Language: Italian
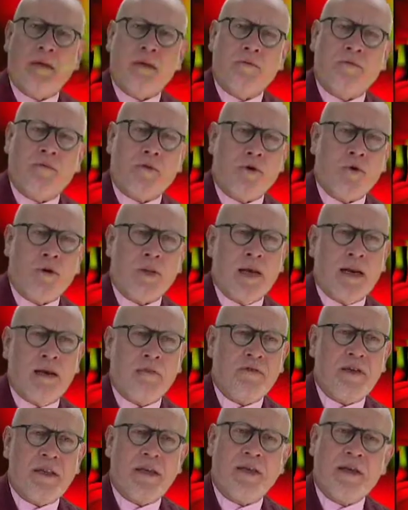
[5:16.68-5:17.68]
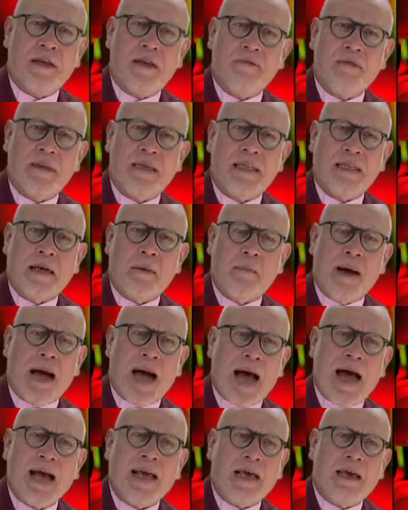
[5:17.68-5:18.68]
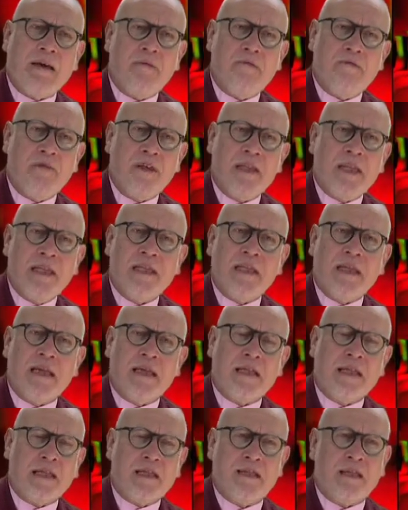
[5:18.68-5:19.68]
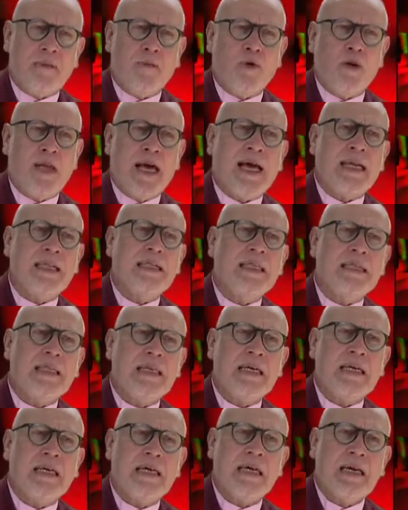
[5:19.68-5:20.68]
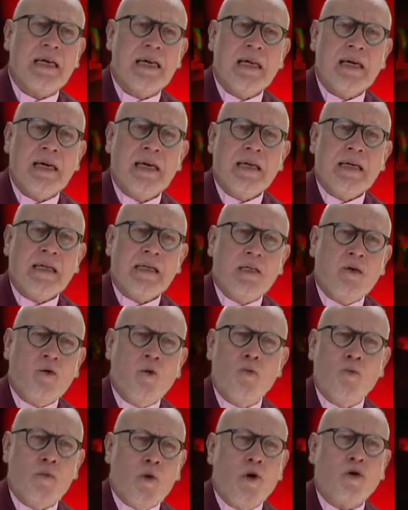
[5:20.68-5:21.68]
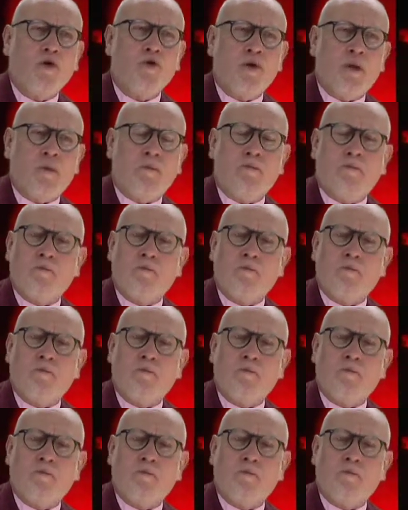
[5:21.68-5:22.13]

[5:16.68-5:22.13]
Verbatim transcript: di fronte alla fine della vita, ma anche infinite testimonianze di un modo di